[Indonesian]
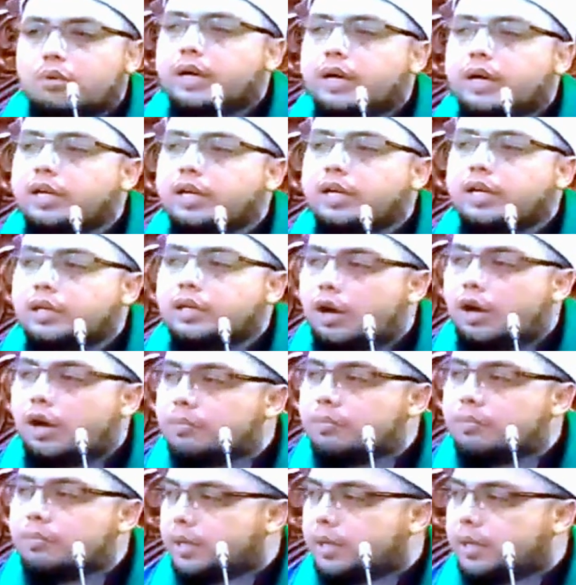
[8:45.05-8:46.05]
wahai Sayyidina
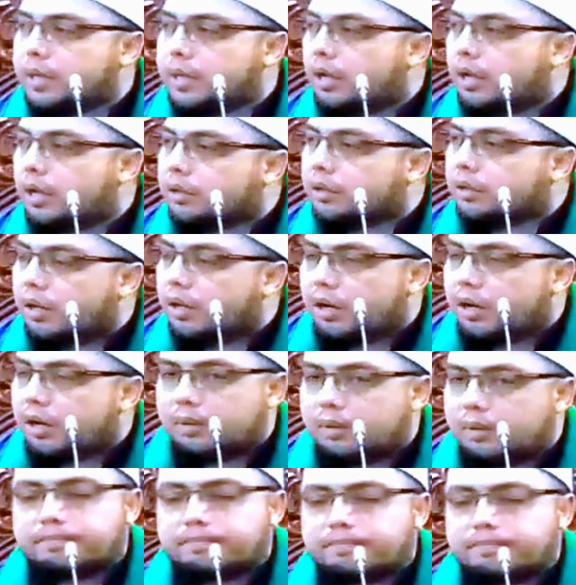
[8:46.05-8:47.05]
Umar bin
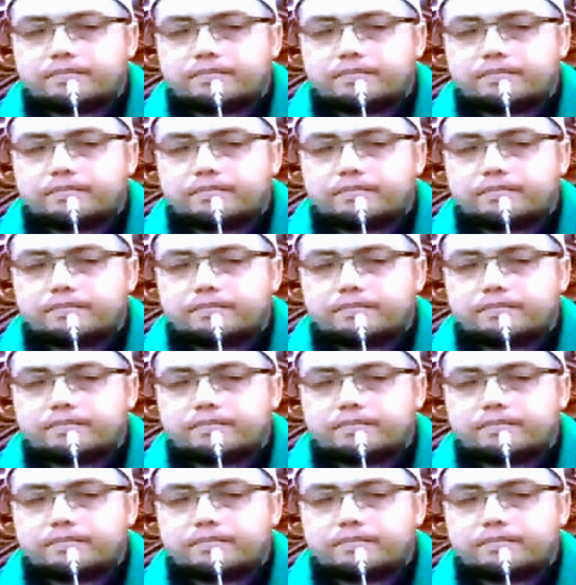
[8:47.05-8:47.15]
Khattab